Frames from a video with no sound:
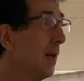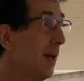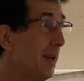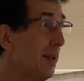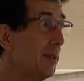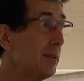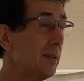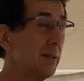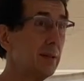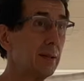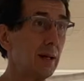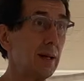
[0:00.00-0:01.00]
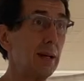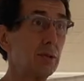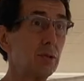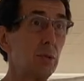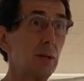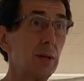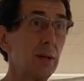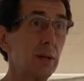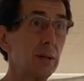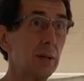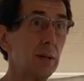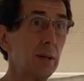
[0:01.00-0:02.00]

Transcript: la leche, el azúcar,